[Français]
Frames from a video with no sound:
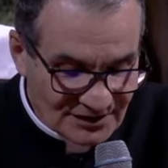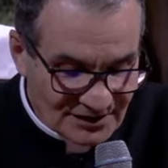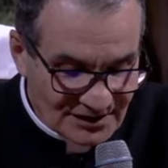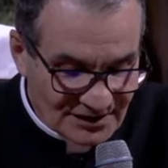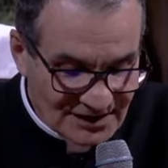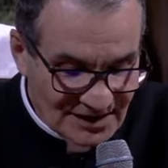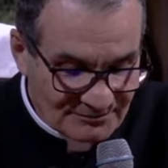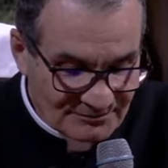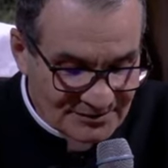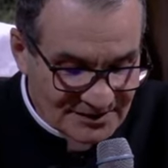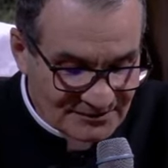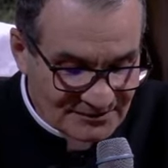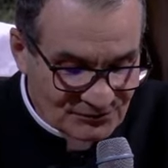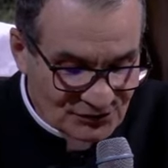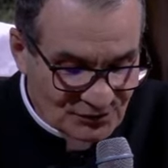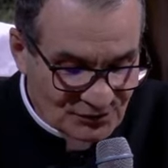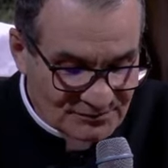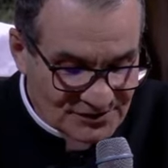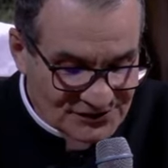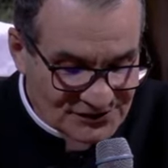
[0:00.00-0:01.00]
l'abîme
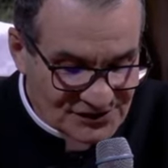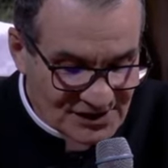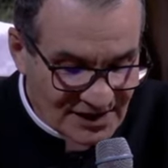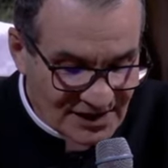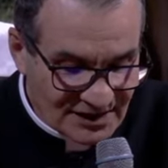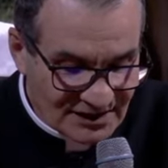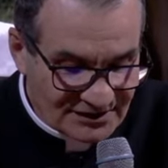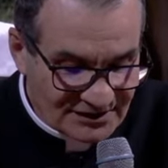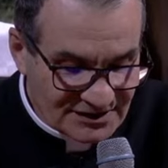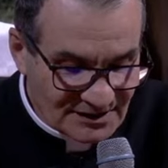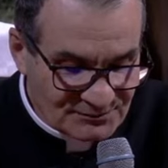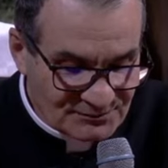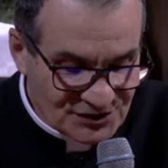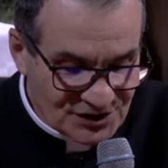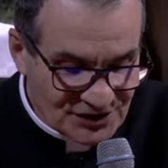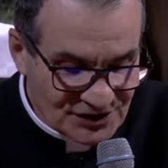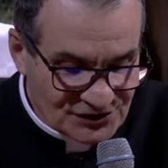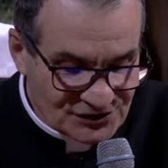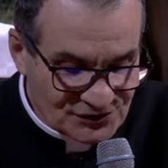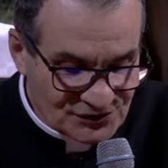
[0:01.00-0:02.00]
de misère et
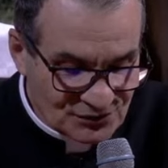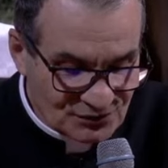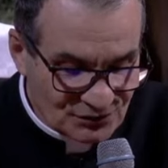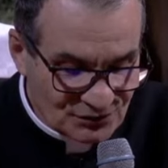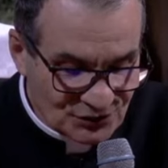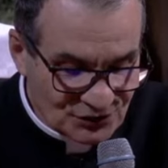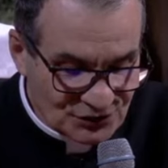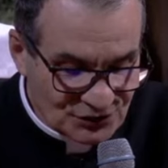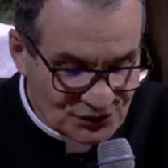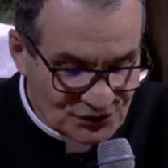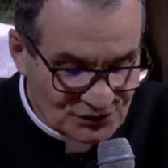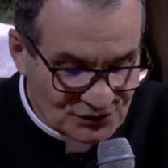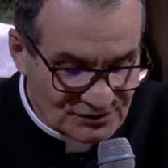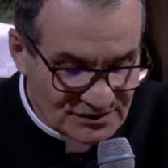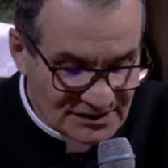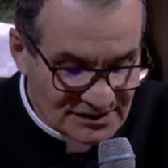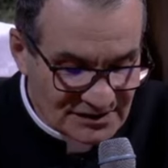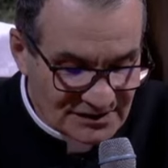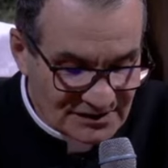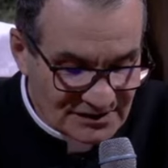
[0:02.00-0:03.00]
d'abjection que je suis,